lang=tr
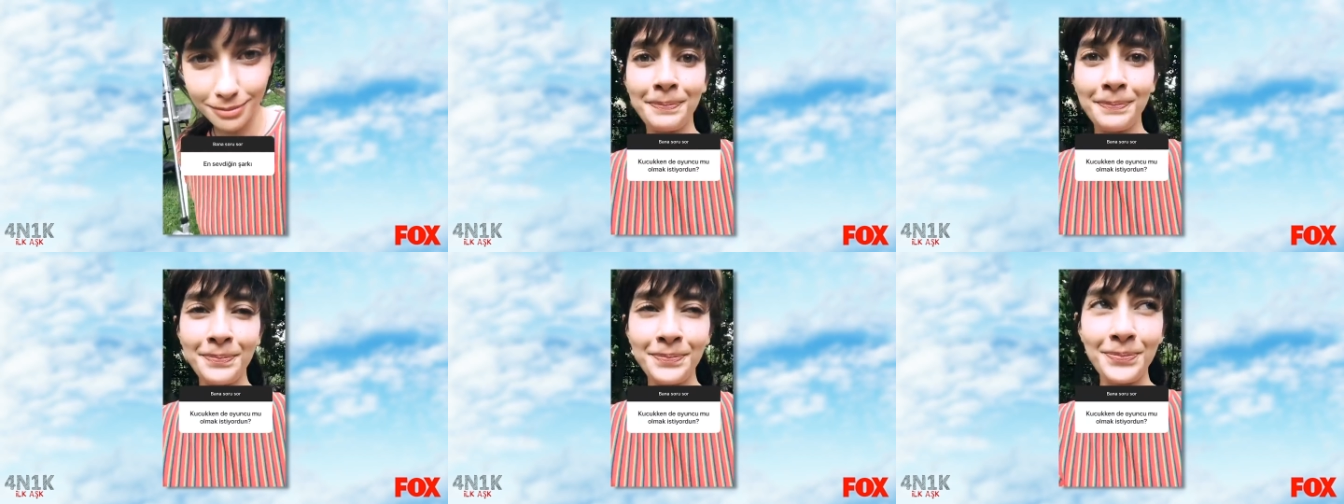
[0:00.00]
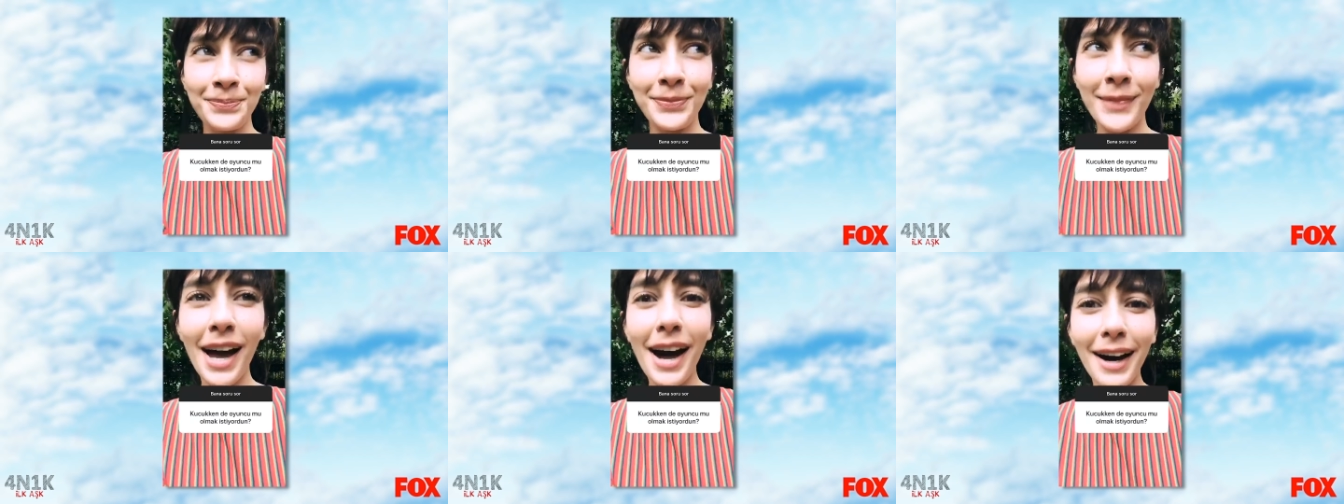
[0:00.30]
Hmm,
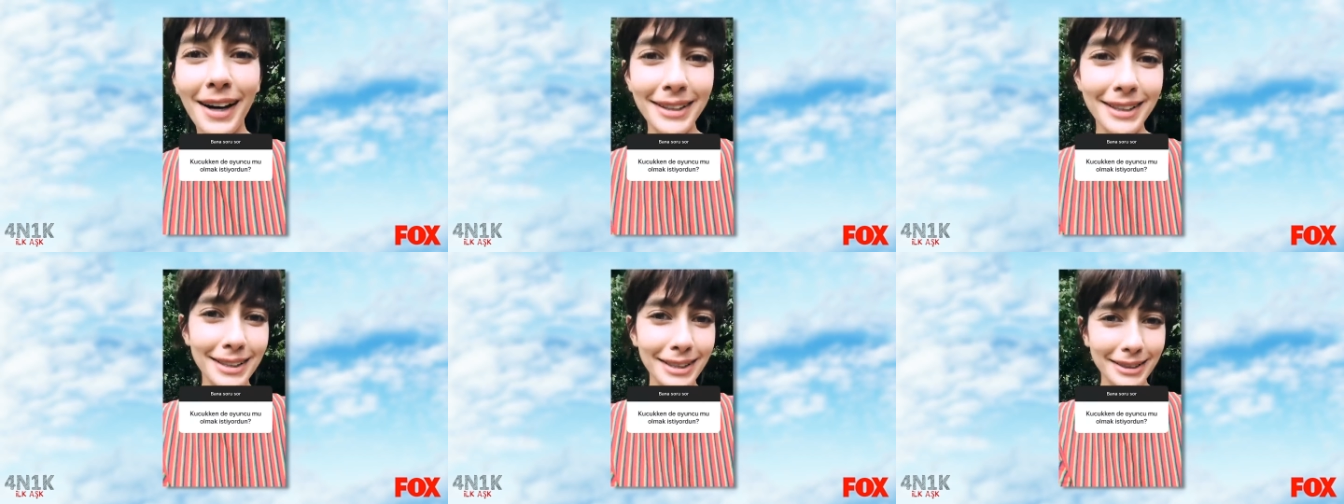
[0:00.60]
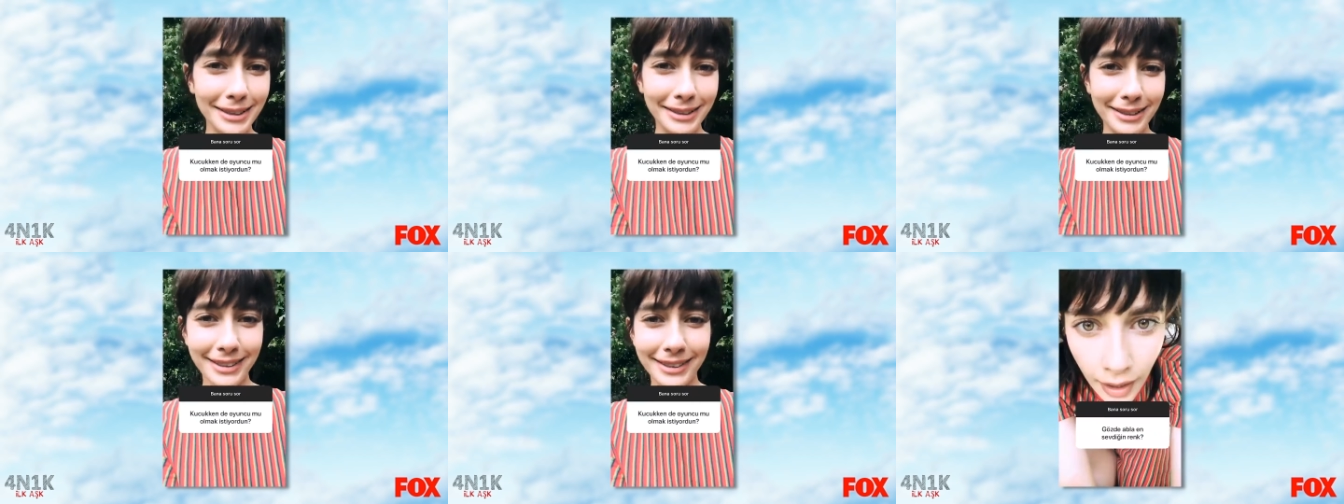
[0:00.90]

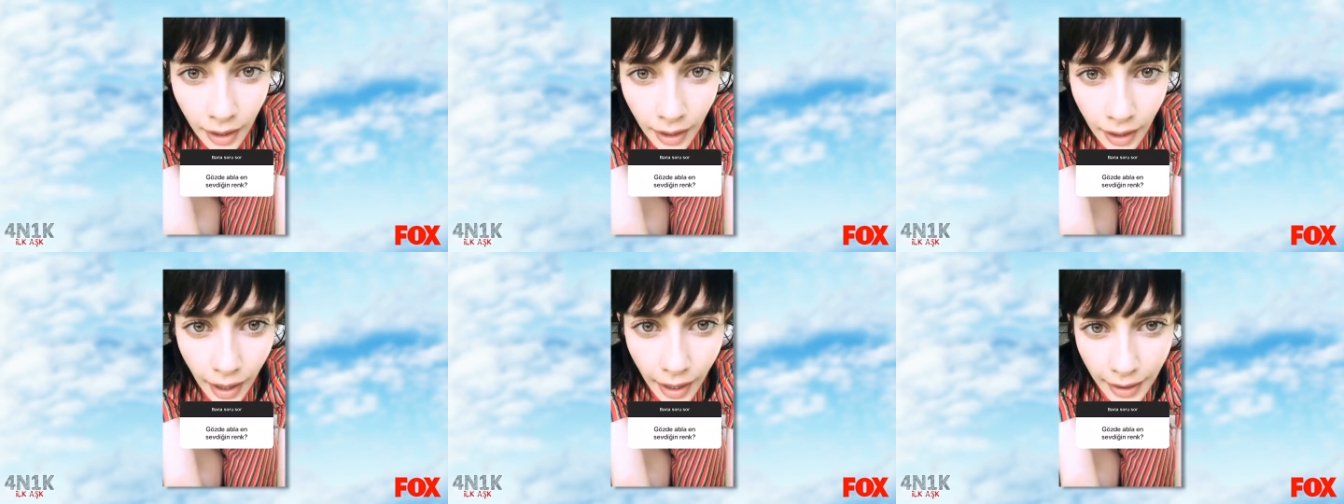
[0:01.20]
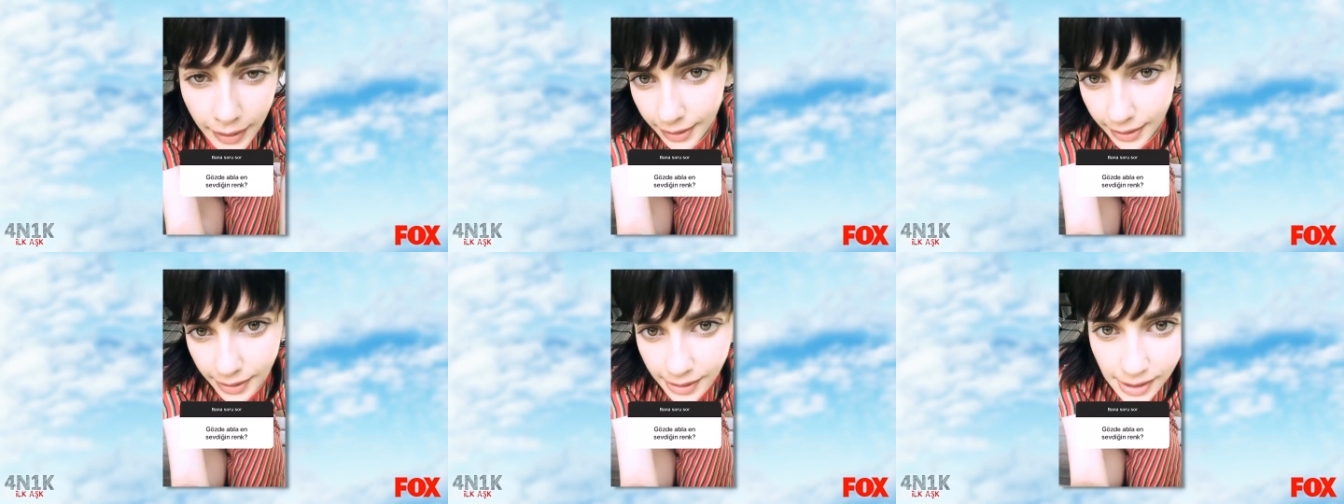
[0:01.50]
hayır.
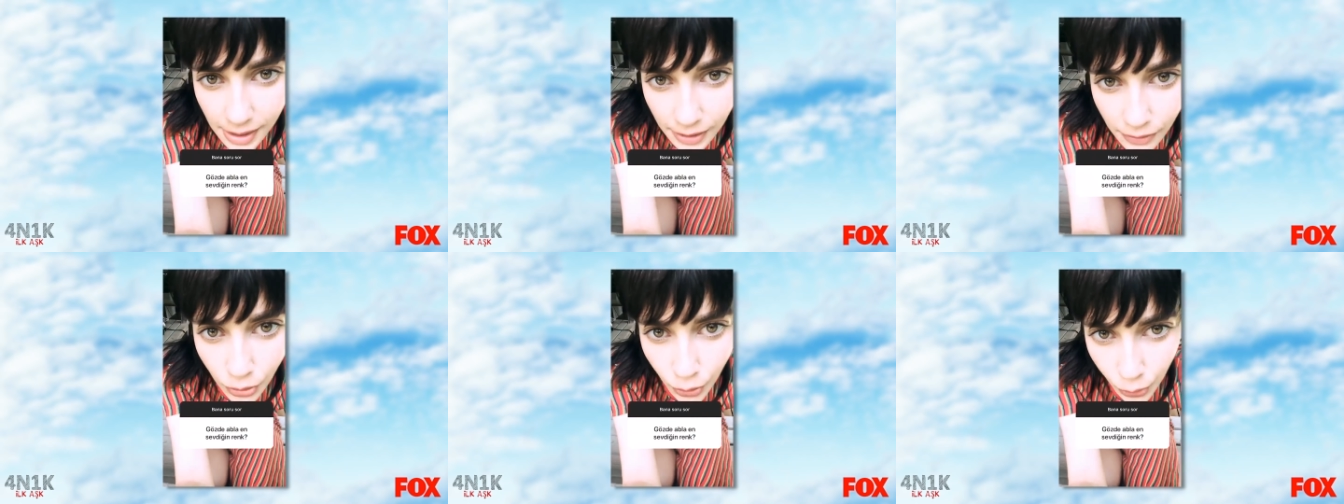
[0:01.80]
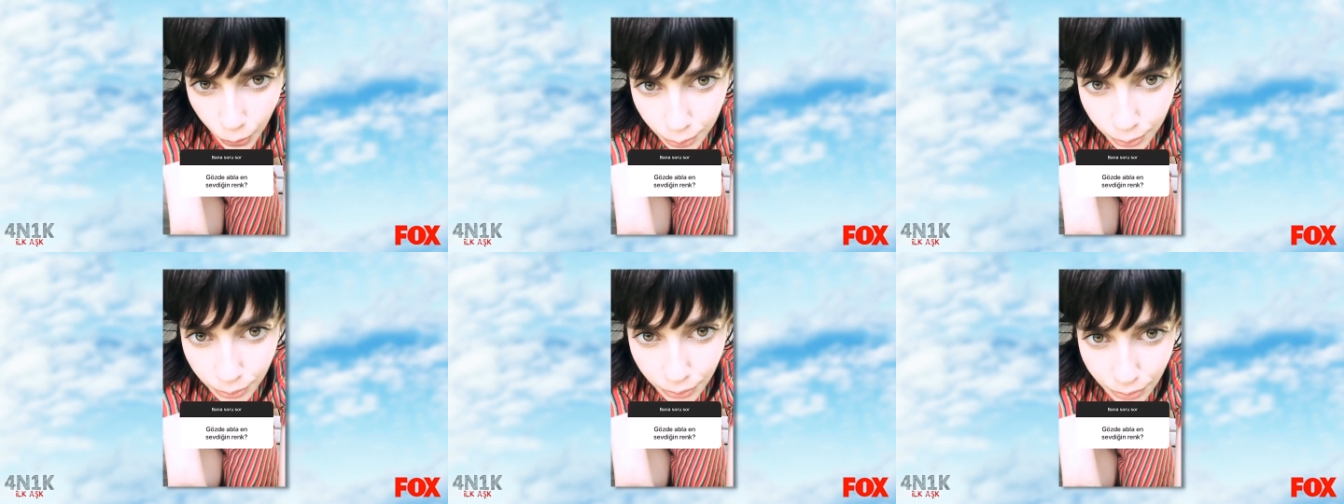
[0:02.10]
Her rengi
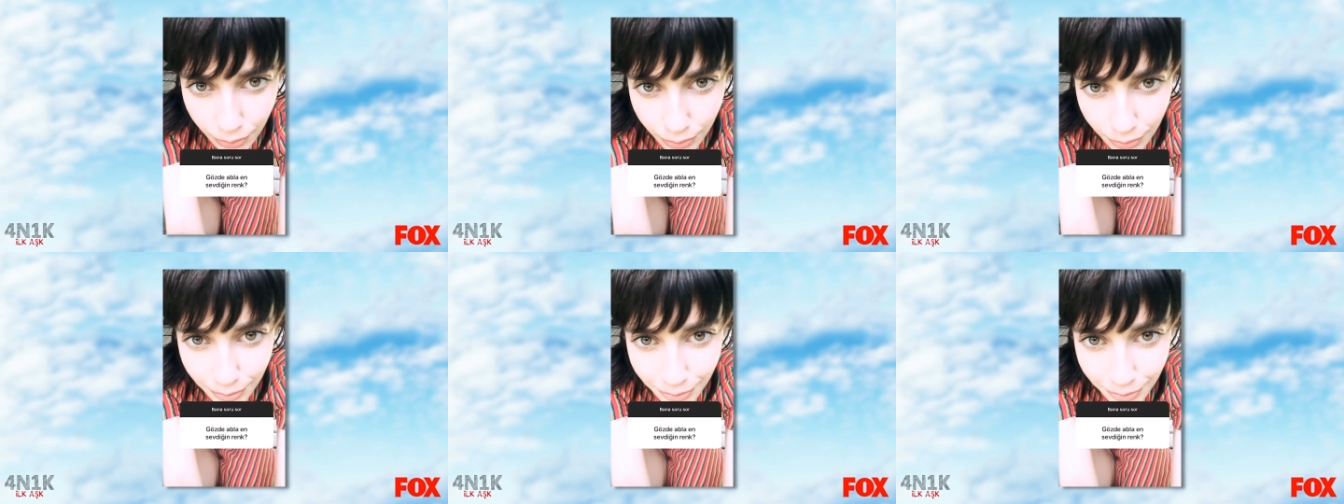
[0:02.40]
seviyorum.